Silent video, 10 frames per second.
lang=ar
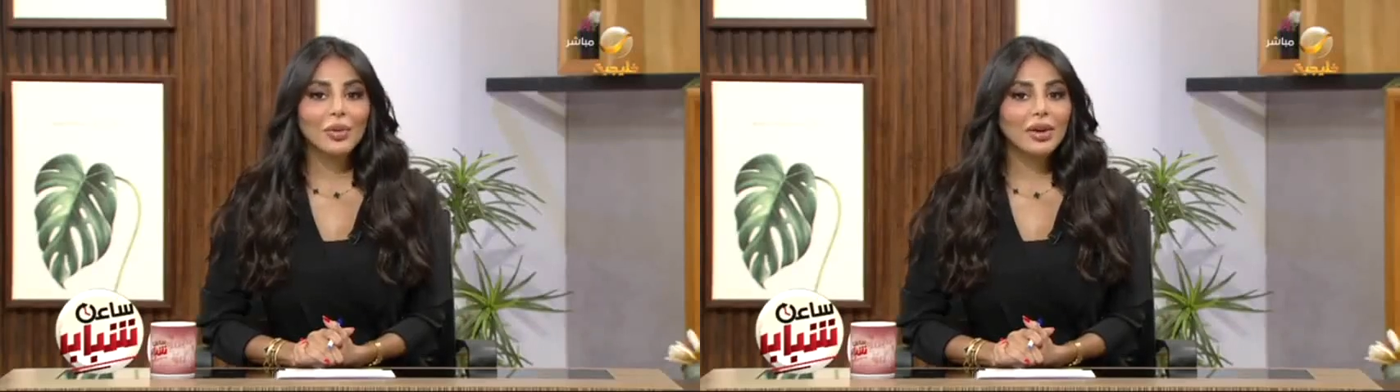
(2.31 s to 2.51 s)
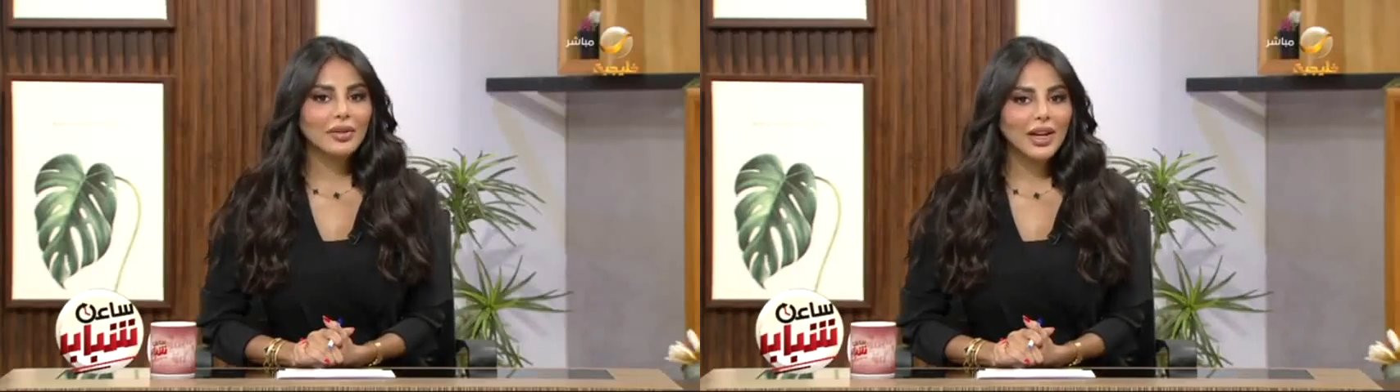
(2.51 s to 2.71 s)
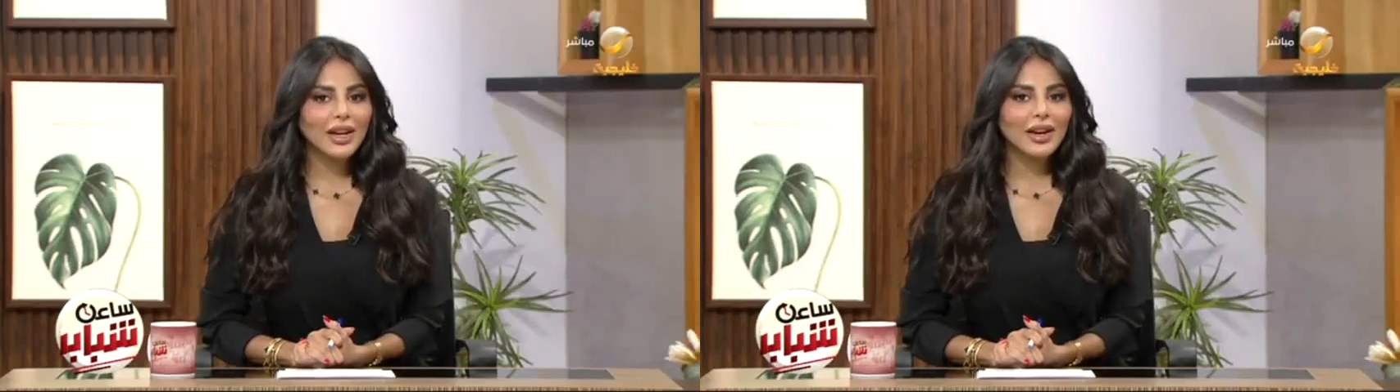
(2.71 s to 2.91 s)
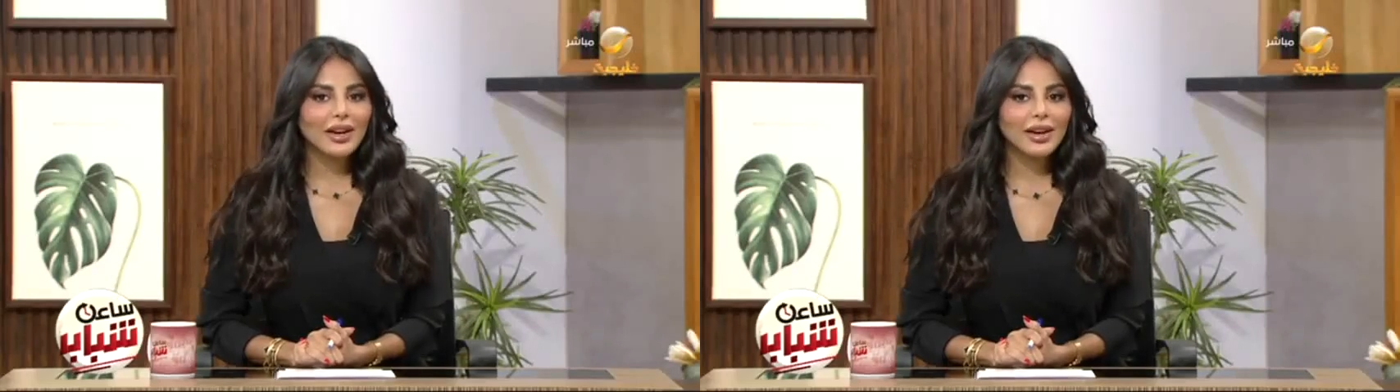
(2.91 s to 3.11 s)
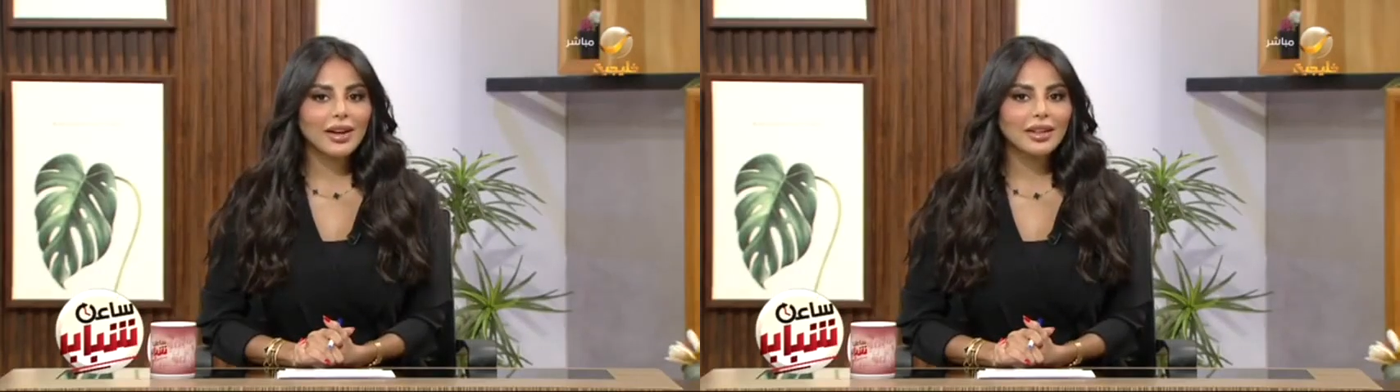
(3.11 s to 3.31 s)

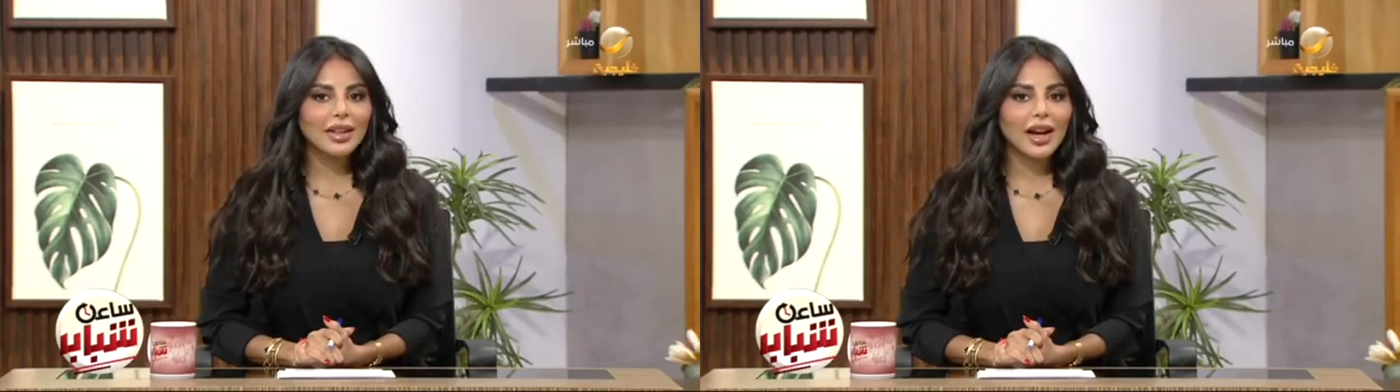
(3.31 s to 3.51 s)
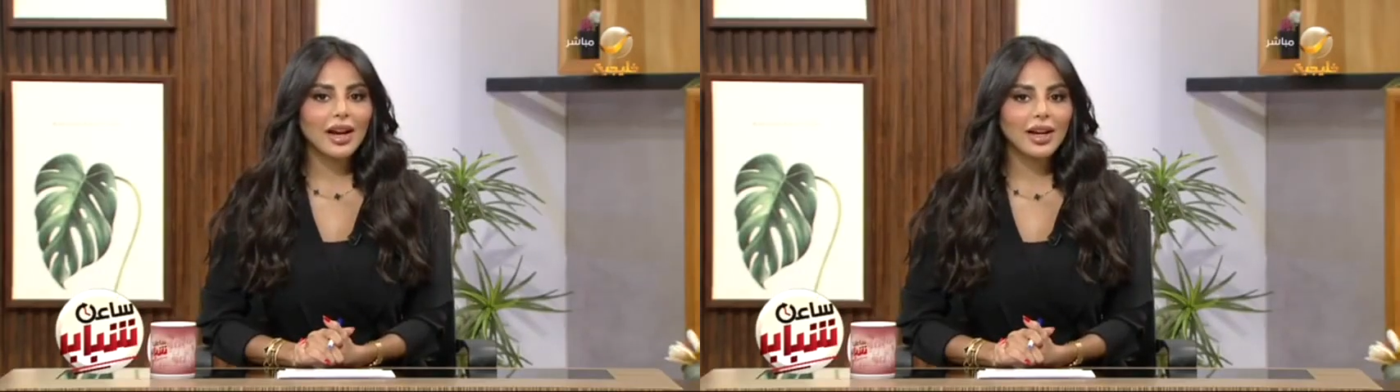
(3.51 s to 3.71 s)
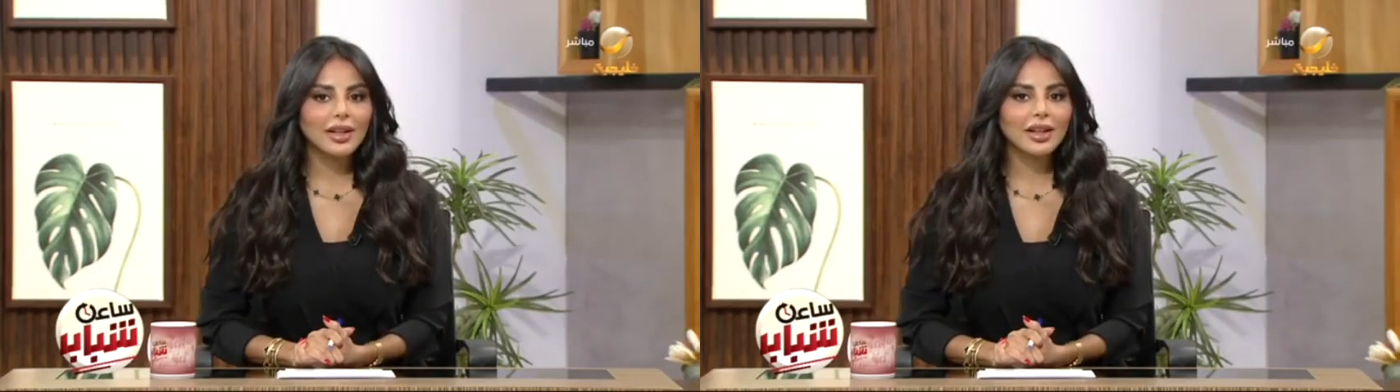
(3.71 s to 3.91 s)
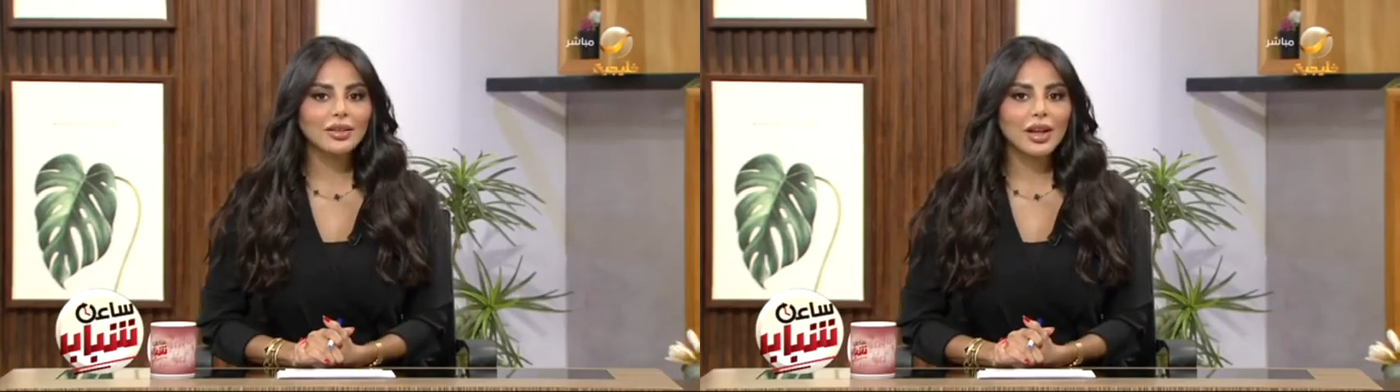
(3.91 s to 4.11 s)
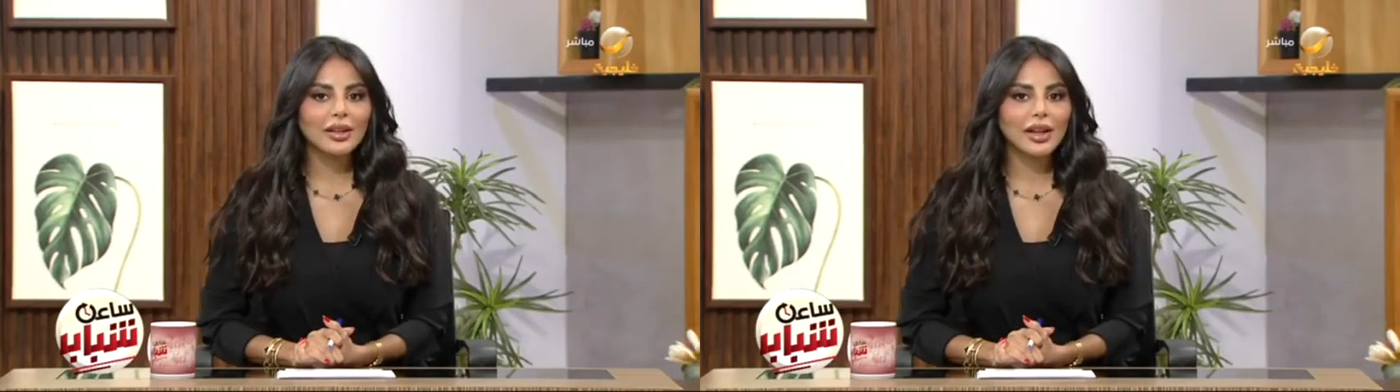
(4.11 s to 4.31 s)
وفنها
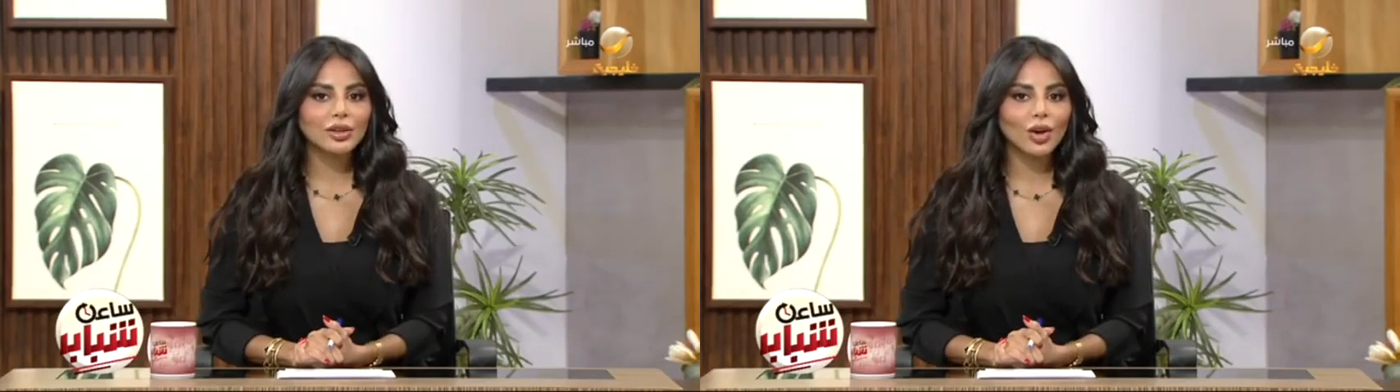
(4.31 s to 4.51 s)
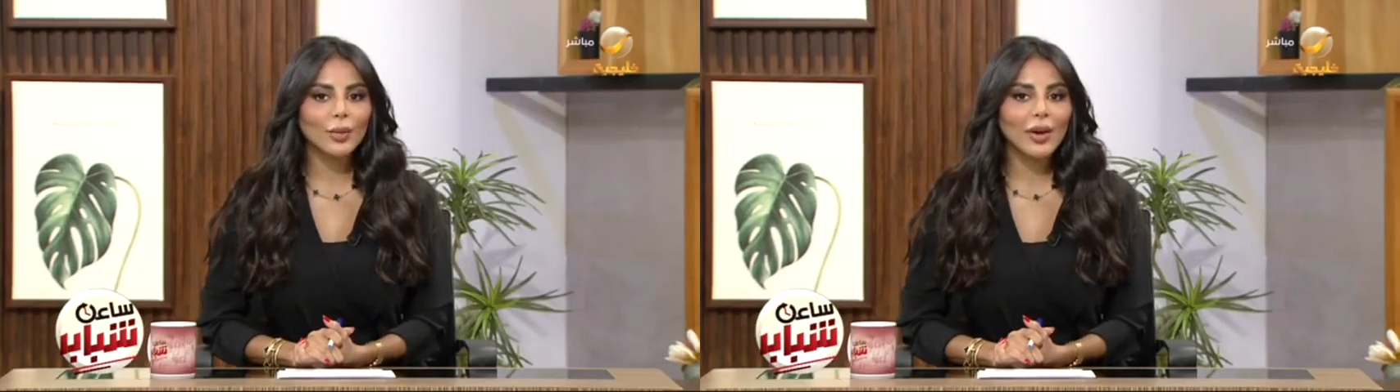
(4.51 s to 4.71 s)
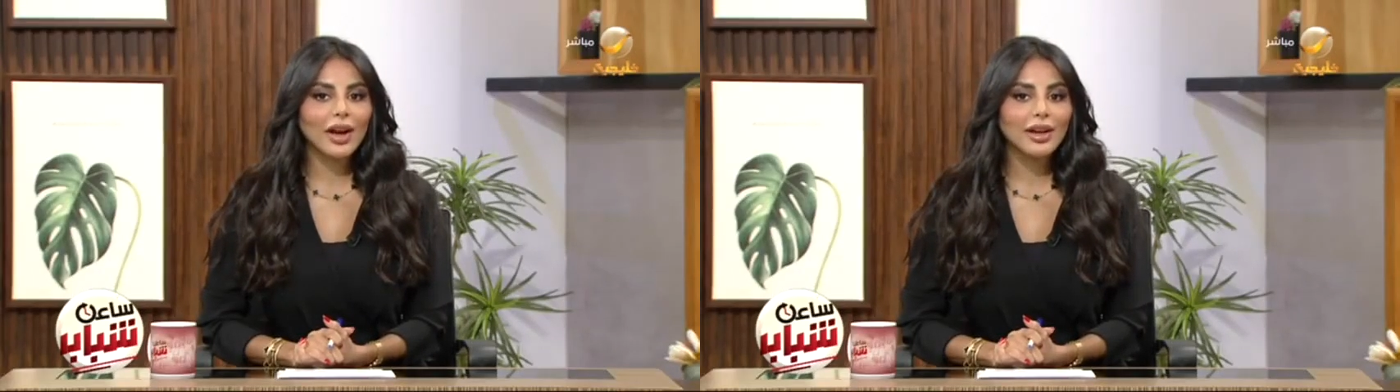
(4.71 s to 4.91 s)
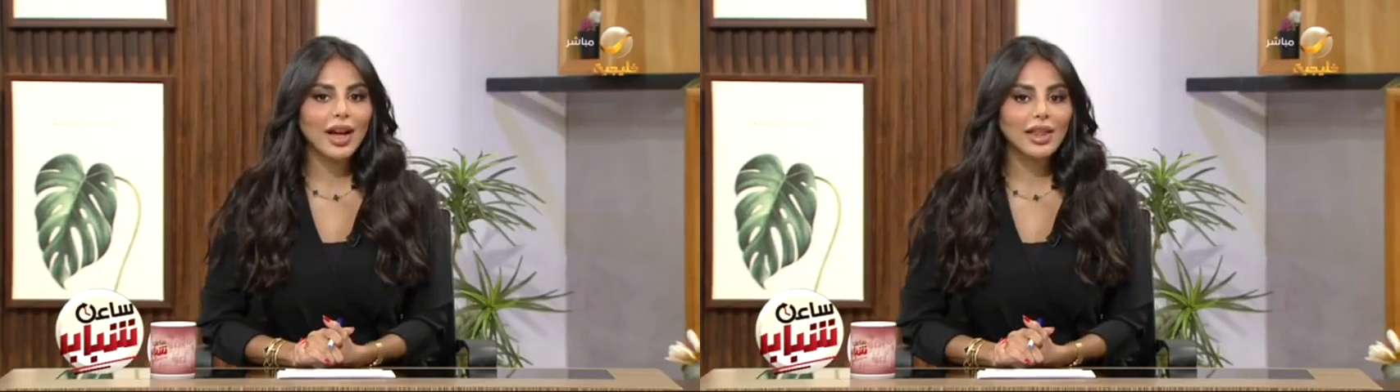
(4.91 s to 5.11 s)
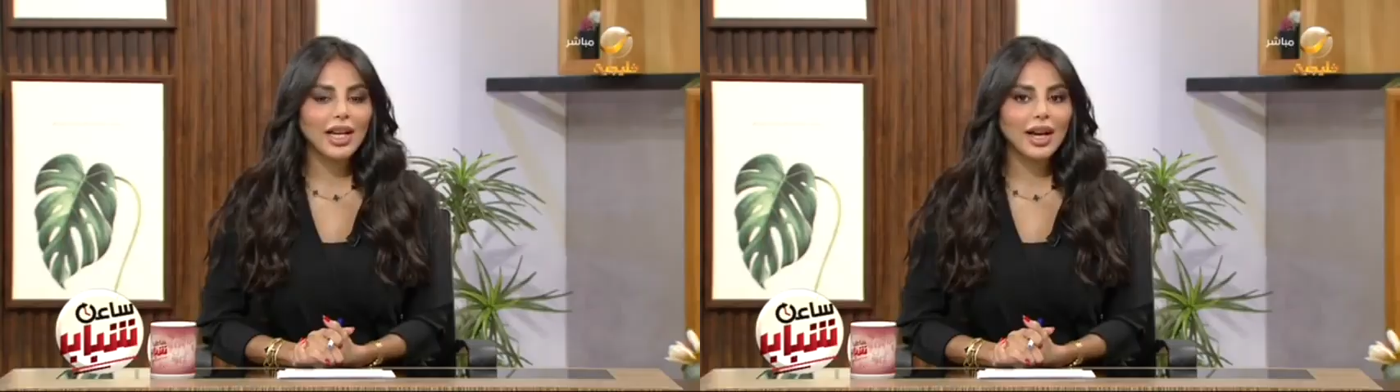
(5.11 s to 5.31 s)
تحل سلطنة عمان هذا